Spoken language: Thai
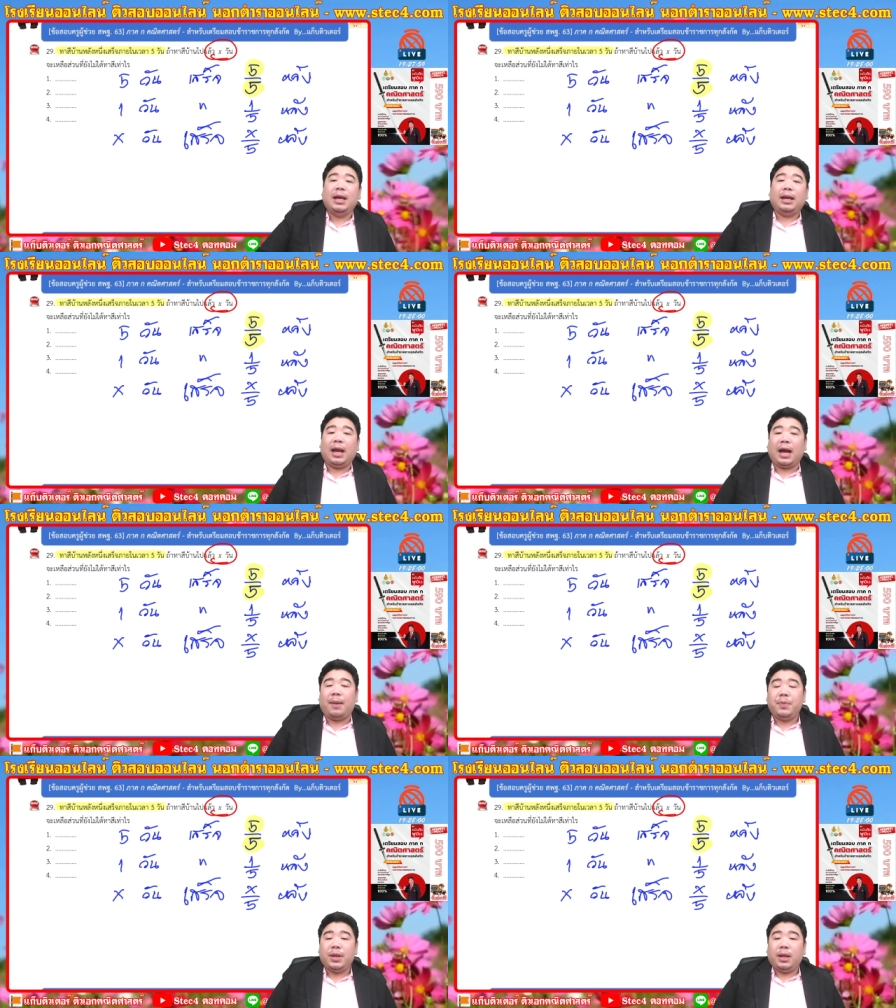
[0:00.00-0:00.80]
นะครั
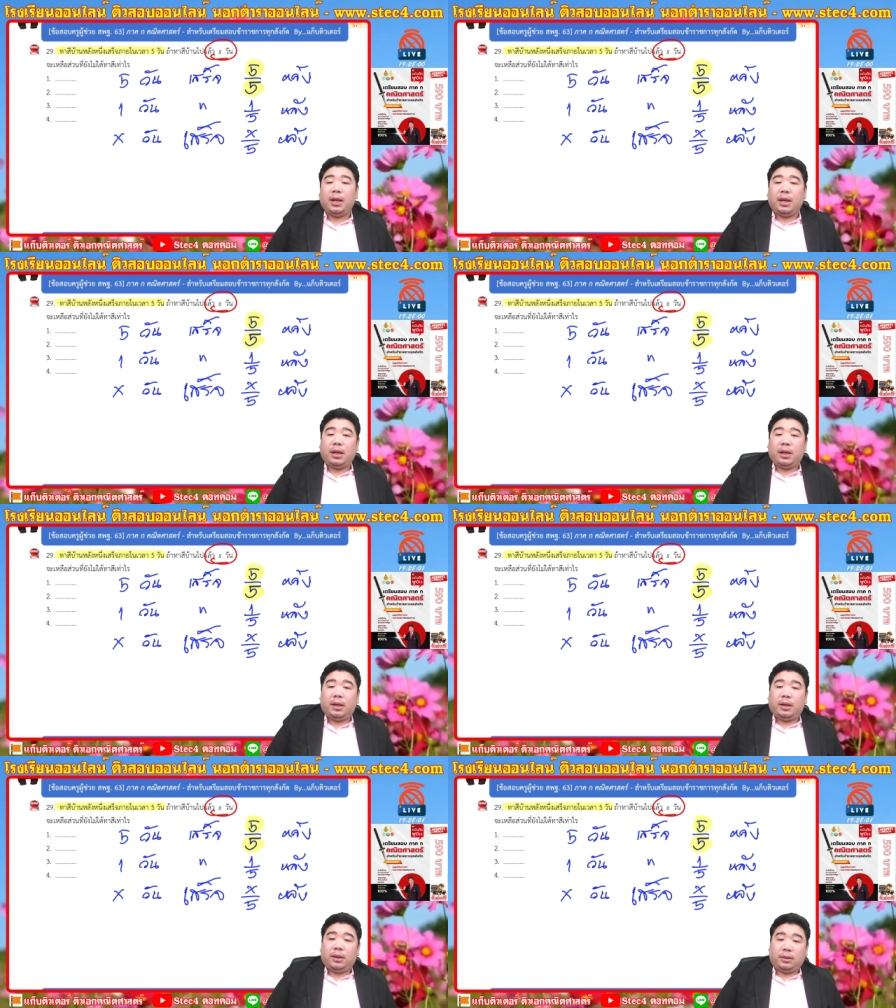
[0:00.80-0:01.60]
บ
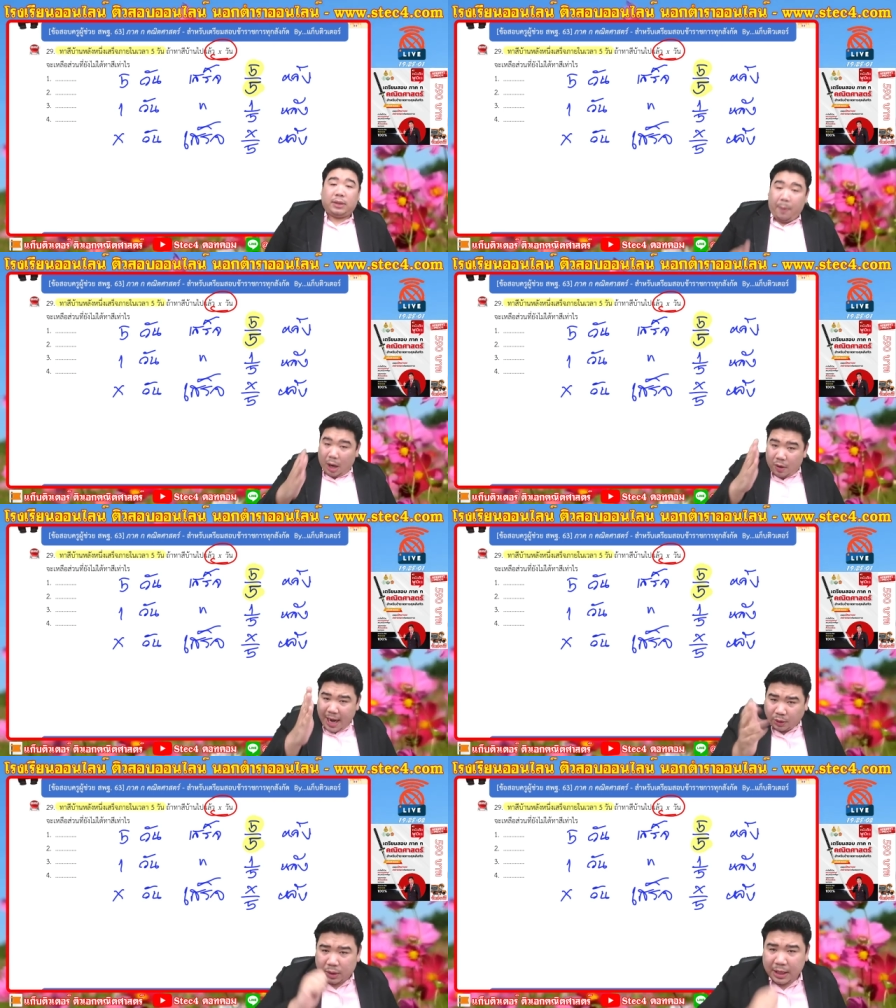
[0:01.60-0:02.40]
แต่พอเราได้
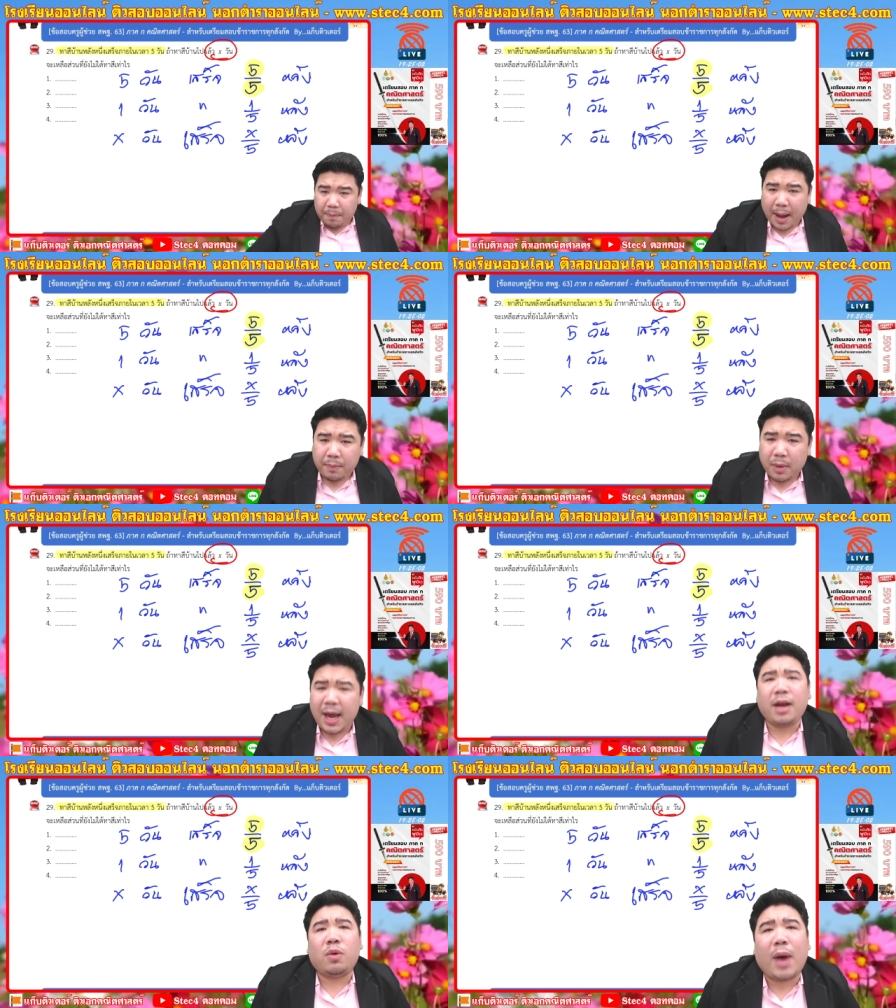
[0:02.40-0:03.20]
ตรงนี้ปั๊บ
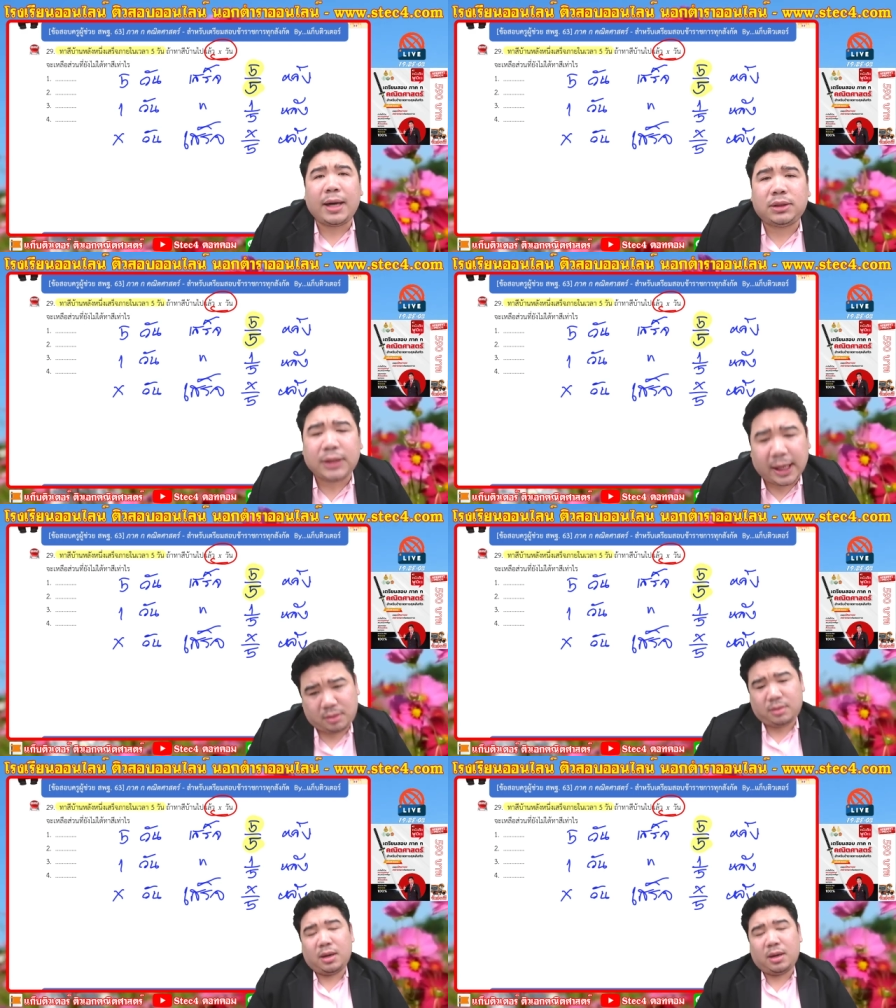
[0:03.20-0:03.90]
x วันเสร็จ